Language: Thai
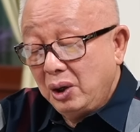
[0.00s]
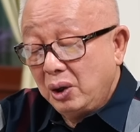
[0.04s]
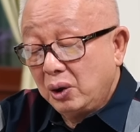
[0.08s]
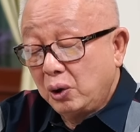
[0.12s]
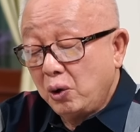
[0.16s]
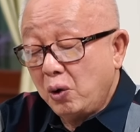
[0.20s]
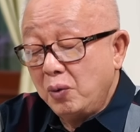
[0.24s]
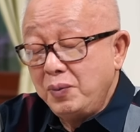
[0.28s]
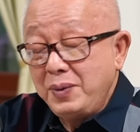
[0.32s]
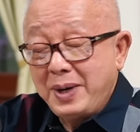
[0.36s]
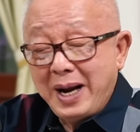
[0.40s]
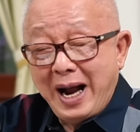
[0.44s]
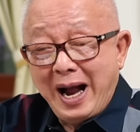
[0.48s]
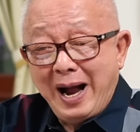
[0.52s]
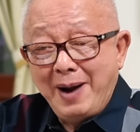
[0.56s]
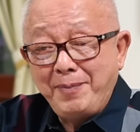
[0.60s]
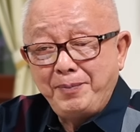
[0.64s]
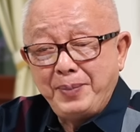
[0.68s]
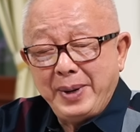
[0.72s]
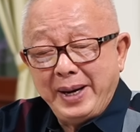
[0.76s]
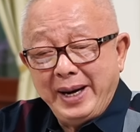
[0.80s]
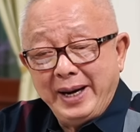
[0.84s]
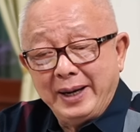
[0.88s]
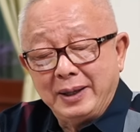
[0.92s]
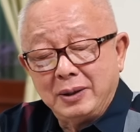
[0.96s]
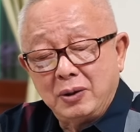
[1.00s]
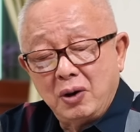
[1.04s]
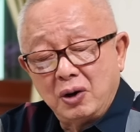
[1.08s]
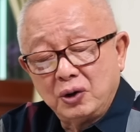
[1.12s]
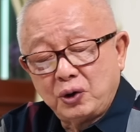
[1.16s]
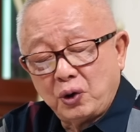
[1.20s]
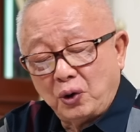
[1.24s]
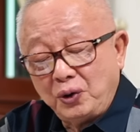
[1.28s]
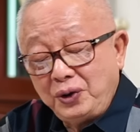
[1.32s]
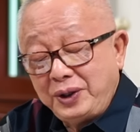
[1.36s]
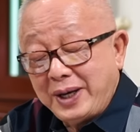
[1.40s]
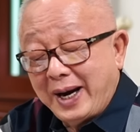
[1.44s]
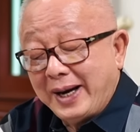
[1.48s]
กลุ่มค้าปลีกก็
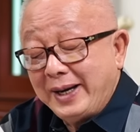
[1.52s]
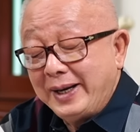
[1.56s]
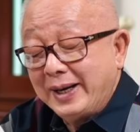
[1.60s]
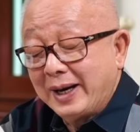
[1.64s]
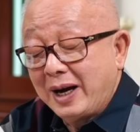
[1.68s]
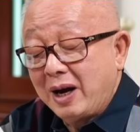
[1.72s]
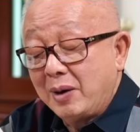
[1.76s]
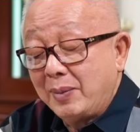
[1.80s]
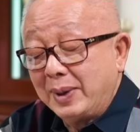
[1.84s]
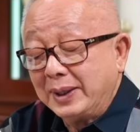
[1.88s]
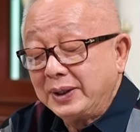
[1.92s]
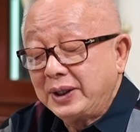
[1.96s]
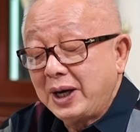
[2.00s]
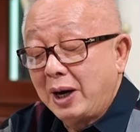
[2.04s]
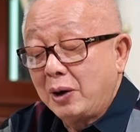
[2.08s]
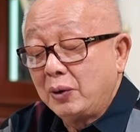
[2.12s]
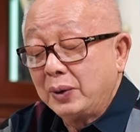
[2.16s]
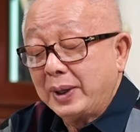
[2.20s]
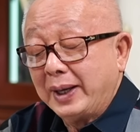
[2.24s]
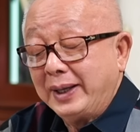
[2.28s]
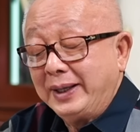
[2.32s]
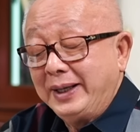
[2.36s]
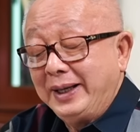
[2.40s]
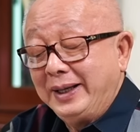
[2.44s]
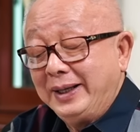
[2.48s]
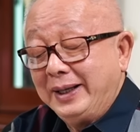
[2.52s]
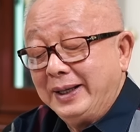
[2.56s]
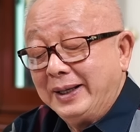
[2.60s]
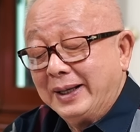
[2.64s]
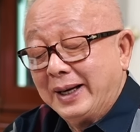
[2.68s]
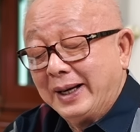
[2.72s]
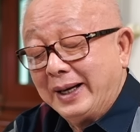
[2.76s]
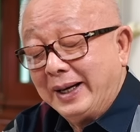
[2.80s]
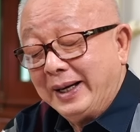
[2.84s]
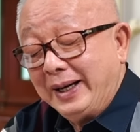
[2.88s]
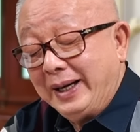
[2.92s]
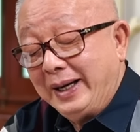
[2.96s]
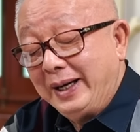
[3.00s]
สนใจจะเข้ามาเช่าในที่ดิน
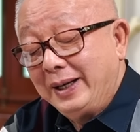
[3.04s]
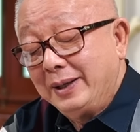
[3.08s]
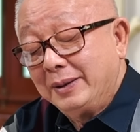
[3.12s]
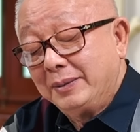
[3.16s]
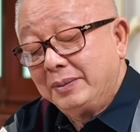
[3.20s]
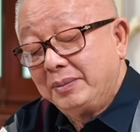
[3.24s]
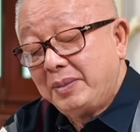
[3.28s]
อันนี้